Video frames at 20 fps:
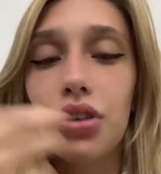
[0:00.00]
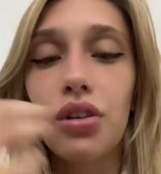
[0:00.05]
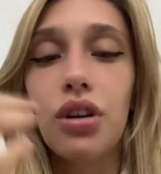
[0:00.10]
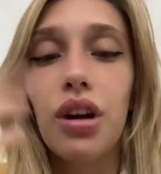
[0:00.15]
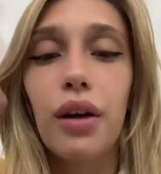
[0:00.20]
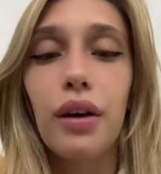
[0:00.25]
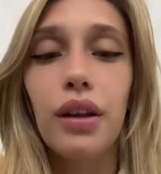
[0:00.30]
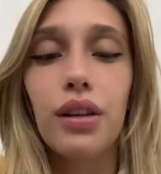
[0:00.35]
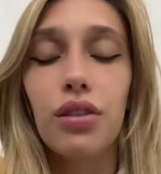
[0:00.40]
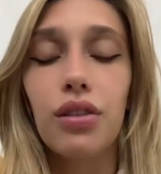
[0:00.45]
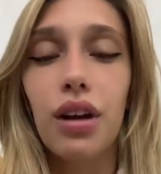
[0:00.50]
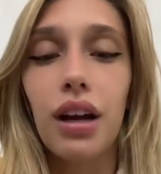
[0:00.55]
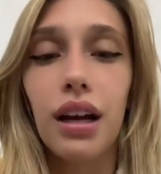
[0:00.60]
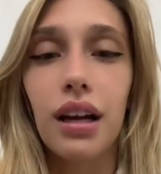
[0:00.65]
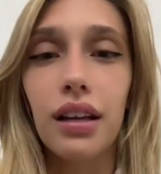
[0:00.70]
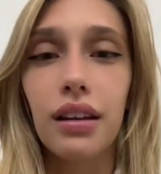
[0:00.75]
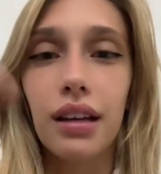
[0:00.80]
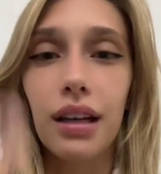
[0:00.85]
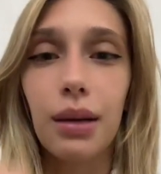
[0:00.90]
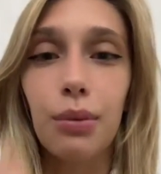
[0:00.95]
O no la ve toda
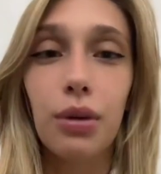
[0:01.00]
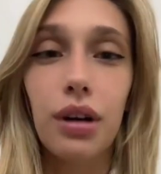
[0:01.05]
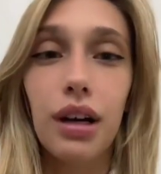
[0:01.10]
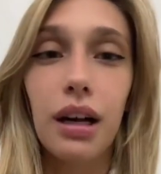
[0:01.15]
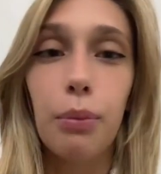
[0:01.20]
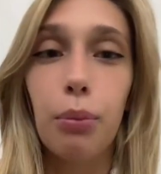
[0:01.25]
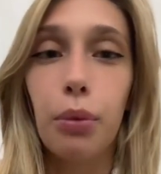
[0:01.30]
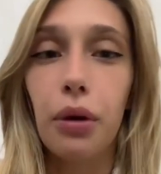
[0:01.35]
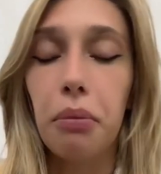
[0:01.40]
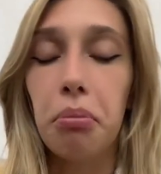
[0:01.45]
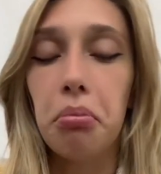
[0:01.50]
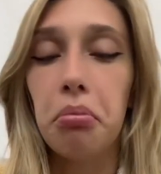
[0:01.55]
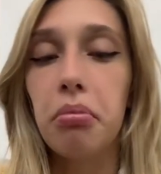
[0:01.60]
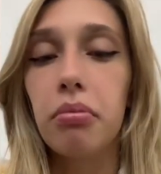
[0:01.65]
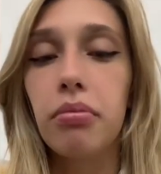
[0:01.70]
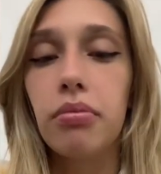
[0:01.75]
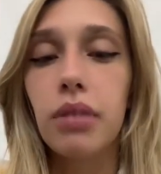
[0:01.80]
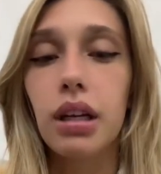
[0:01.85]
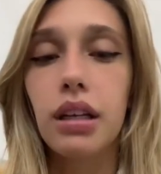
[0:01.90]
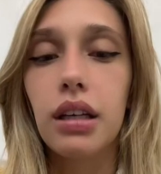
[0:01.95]
la gente. En cambio acá puede
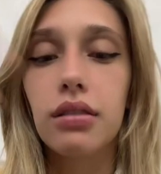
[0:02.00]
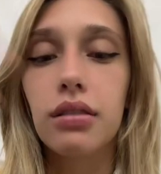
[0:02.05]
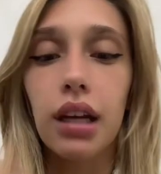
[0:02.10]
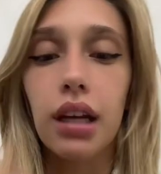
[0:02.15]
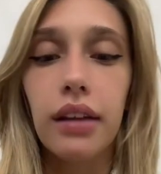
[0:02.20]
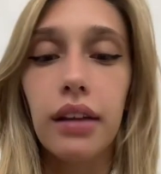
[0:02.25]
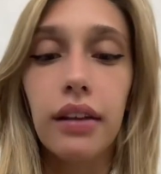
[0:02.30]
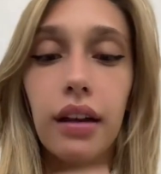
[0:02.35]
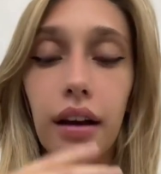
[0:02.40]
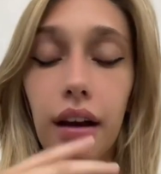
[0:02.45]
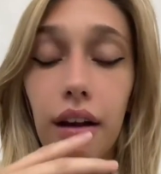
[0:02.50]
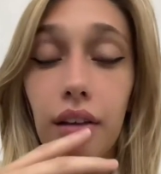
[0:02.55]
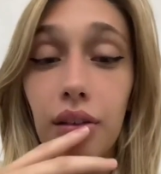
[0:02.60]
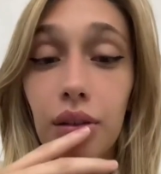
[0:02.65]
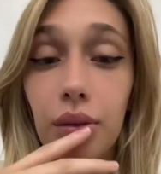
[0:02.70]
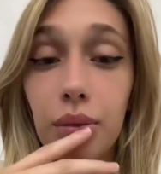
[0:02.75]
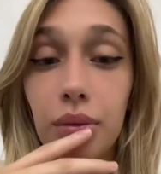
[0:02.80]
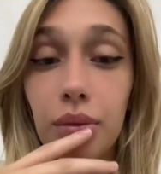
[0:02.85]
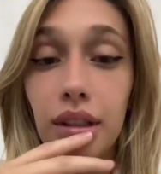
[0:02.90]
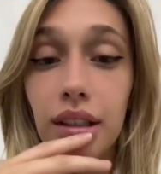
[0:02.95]
venir gente
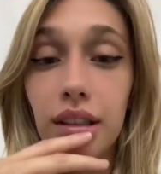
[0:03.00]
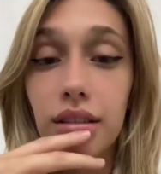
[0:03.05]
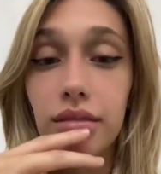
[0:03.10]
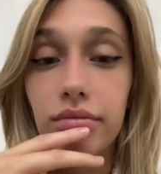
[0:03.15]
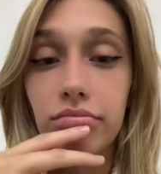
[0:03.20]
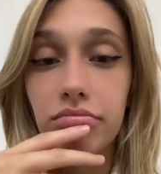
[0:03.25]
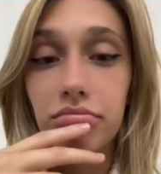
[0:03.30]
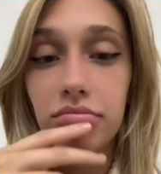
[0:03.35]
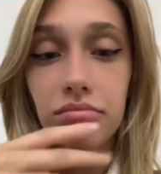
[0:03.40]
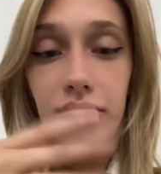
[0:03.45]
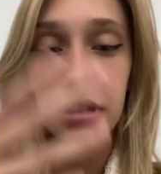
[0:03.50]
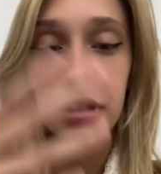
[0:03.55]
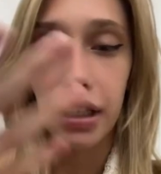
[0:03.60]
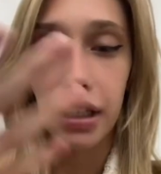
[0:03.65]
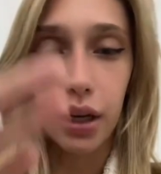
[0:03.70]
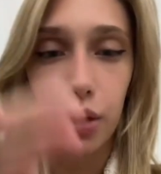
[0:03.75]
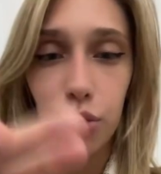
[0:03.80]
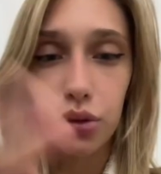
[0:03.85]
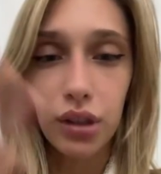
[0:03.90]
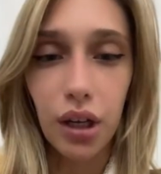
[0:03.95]
random y
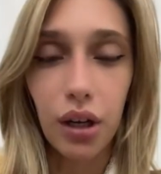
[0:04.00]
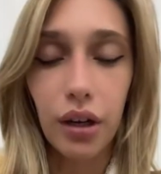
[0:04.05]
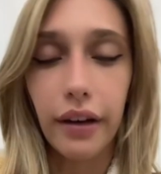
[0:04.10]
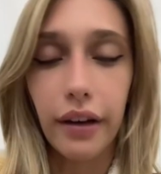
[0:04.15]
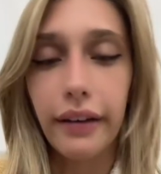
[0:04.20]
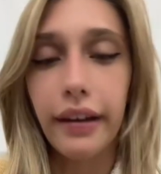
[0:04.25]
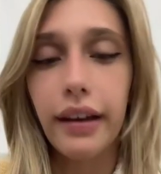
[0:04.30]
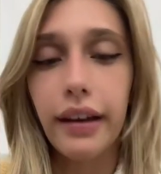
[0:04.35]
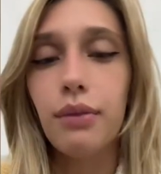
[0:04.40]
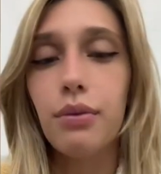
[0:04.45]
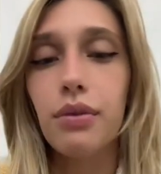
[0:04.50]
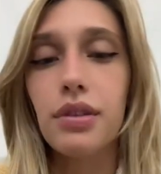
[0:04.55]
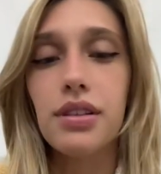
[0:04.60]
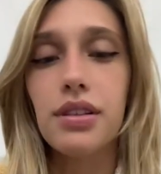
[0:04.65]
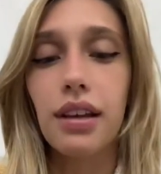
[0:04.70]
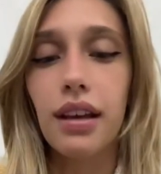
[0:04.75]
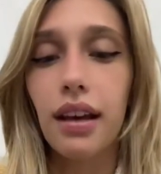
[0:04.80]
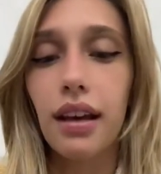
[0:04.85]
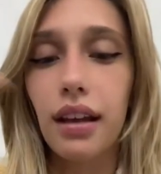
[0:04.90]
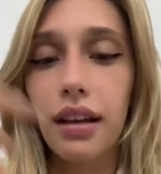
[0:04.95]
si le gusta lo que ve, me
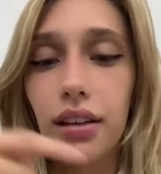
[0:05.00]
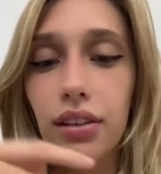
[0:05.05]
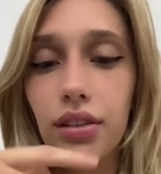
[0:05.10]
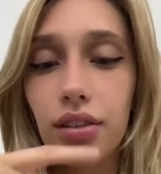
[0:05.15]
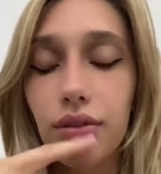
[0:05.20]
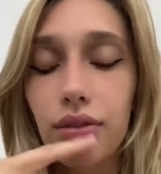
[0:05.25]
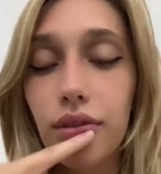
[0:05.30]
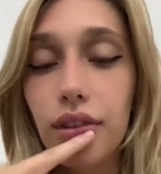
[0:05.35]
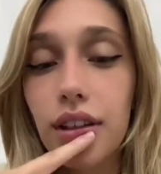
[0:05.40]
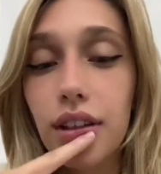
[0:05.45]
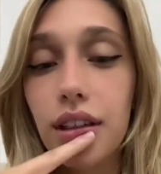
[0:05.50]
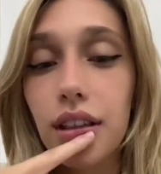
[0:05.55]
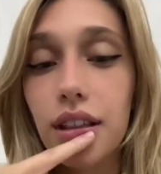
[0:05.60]
sigue y listo.